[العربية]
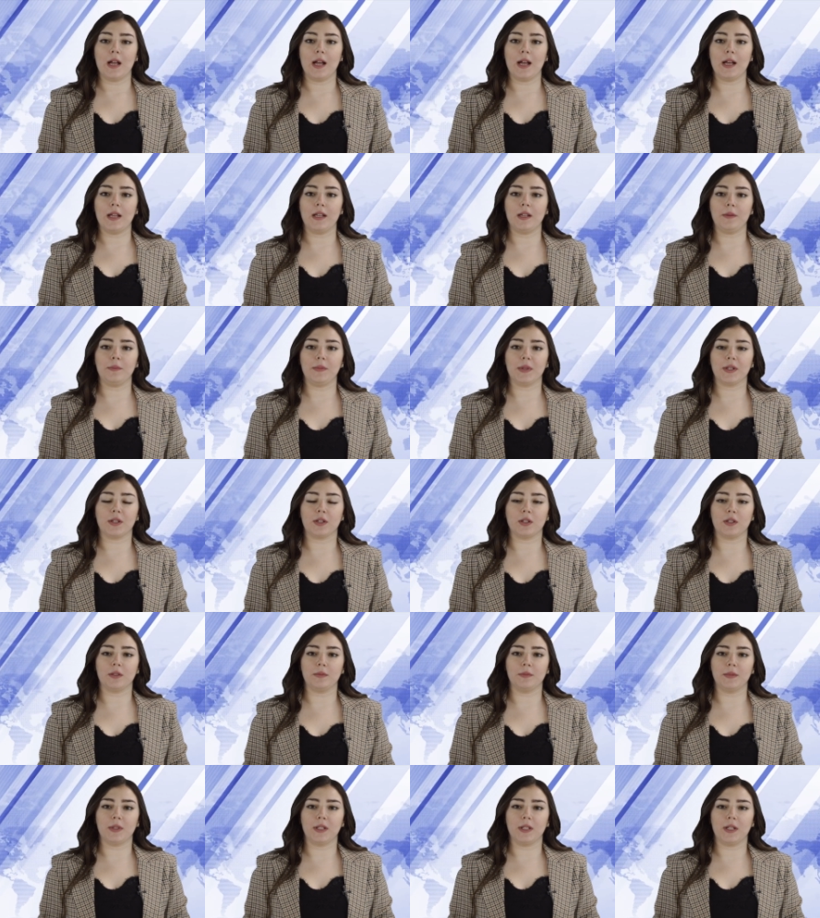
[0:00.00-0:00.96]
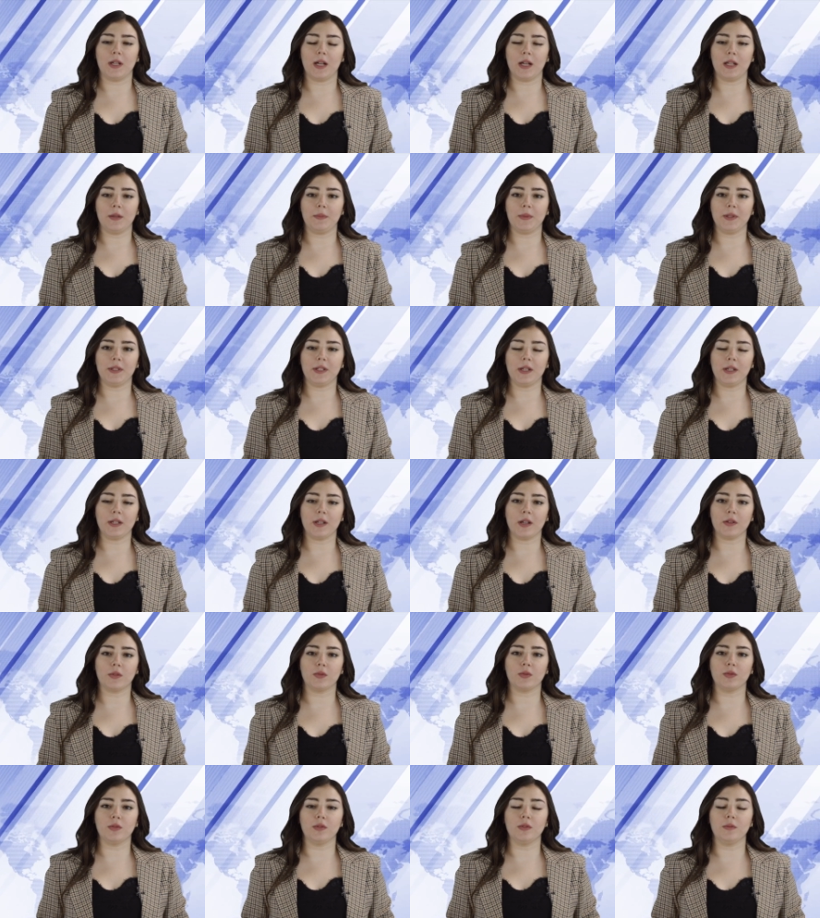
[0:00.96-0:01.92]
أهلا بكم
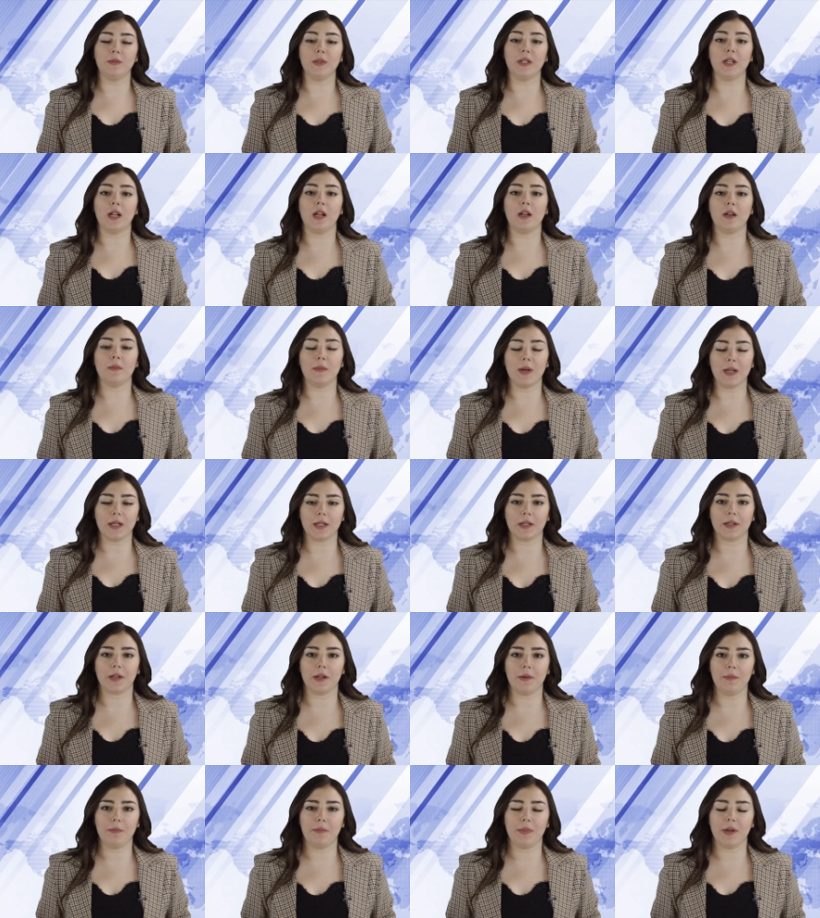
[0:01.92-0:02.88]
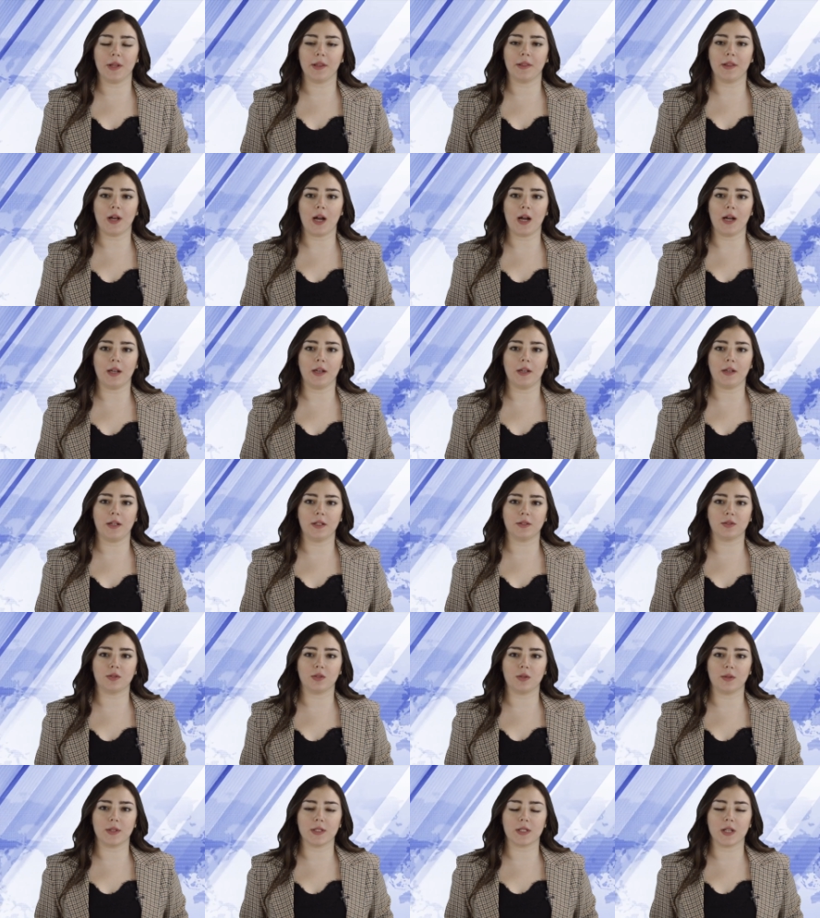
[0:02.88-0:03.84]
البداية من المغرب إذ
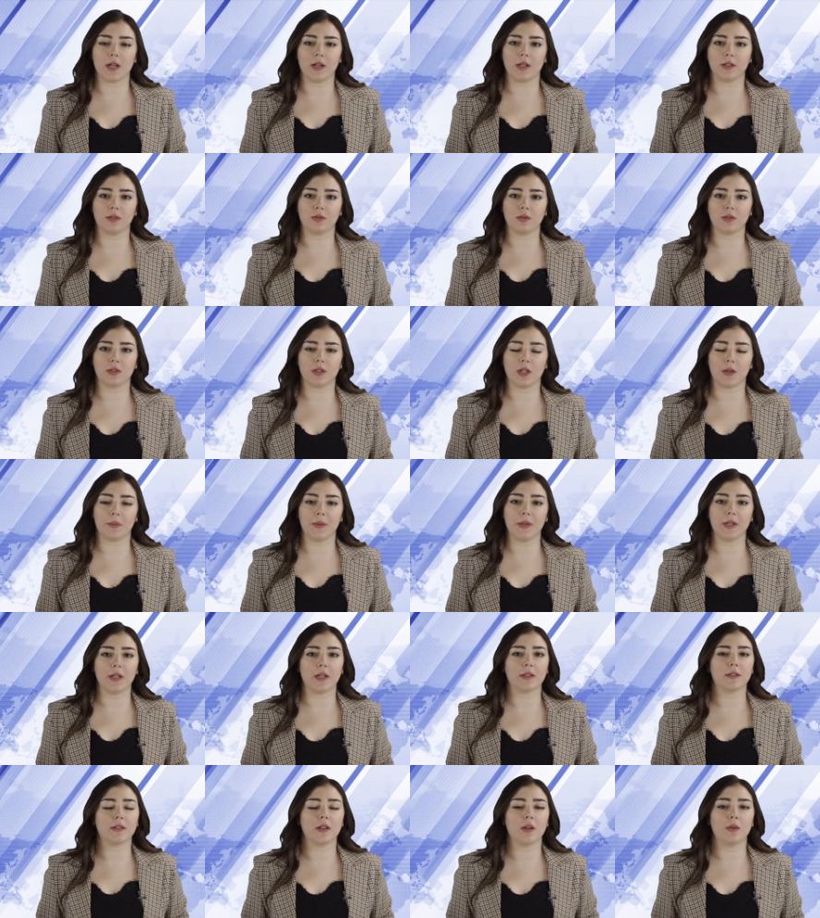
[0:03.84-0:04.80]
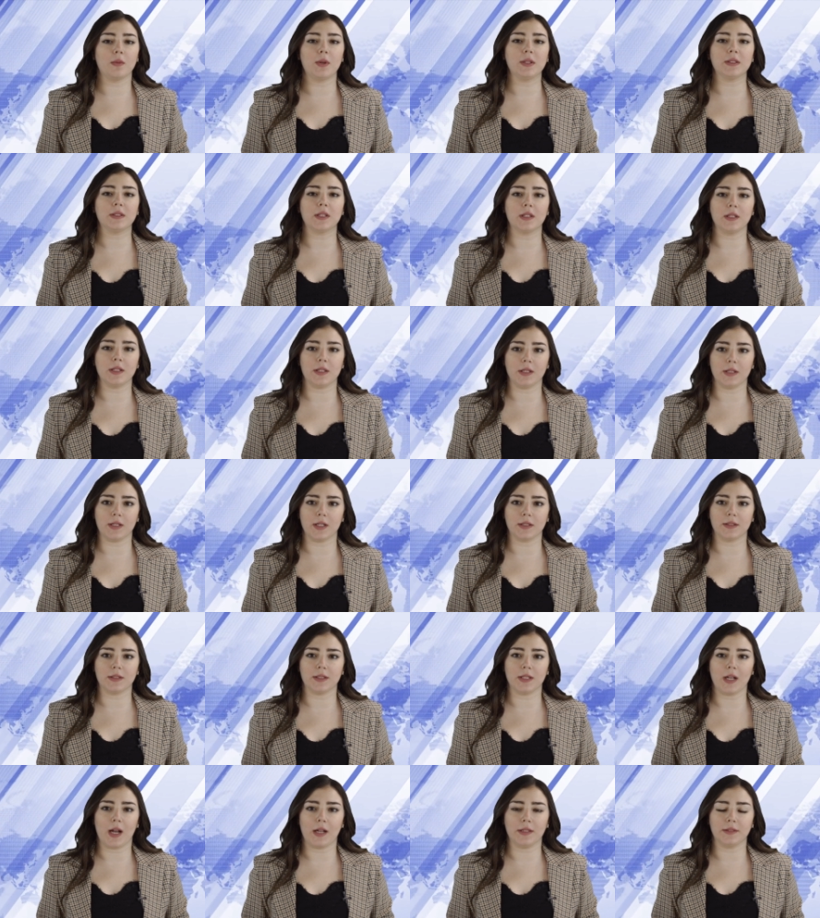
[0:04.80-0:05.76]
أعلنت وزارة التربية
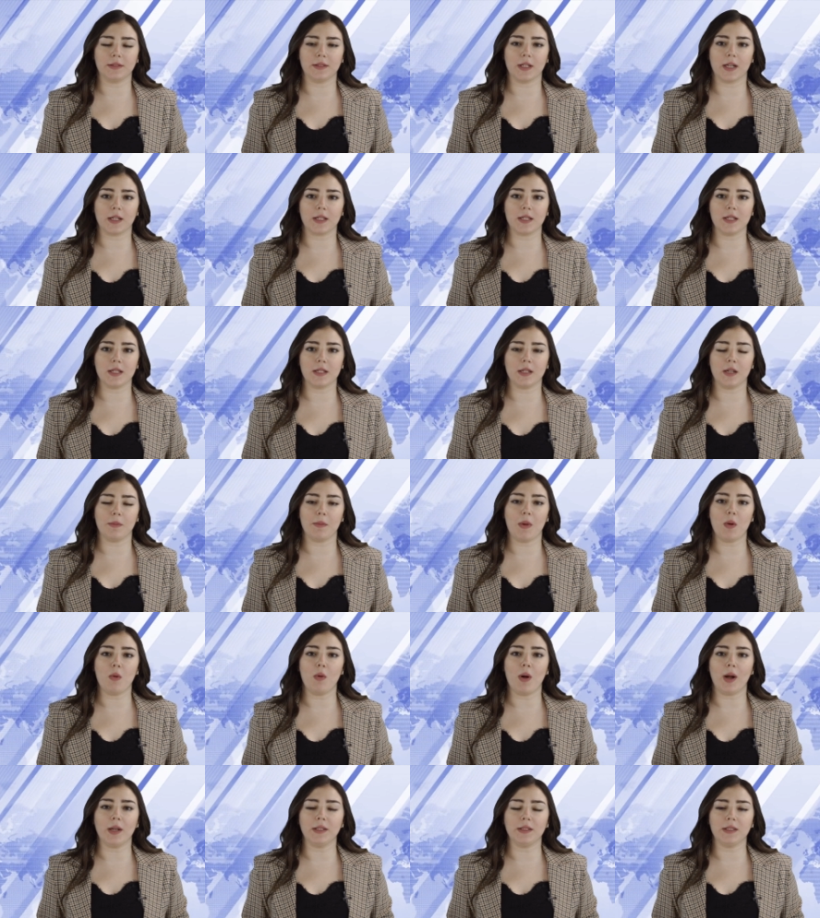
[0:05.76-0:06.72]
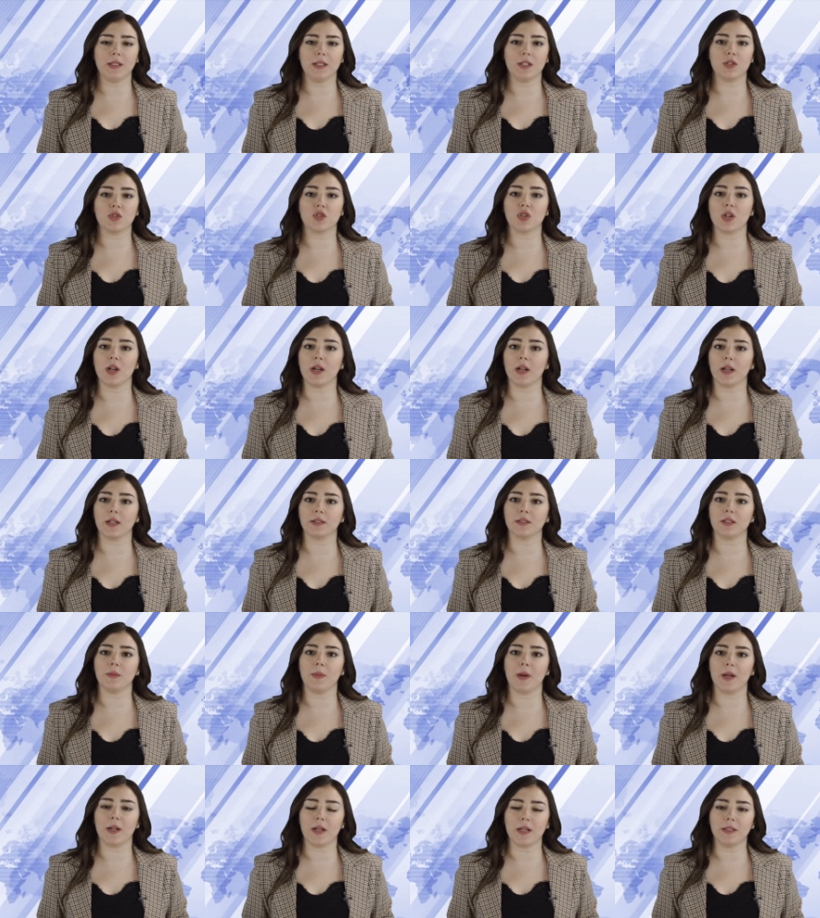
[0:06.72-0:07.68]
الوطنية عن تغيير موعد إجراء
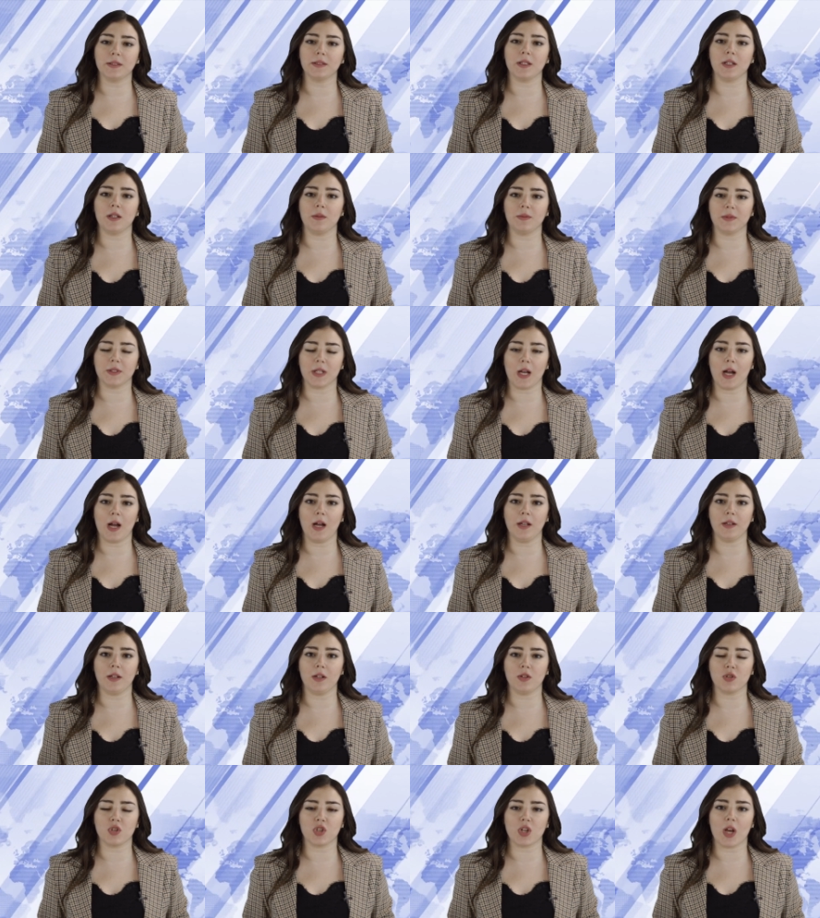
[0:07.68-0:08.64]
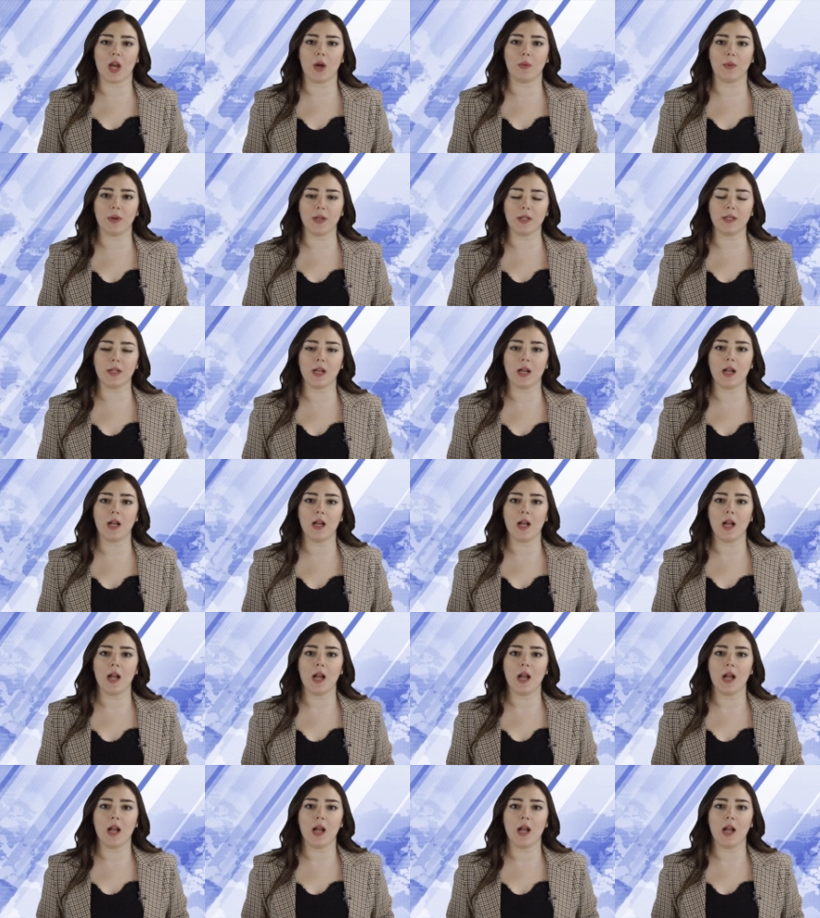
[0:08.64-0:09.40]
اختبارات الامتحان الجهوي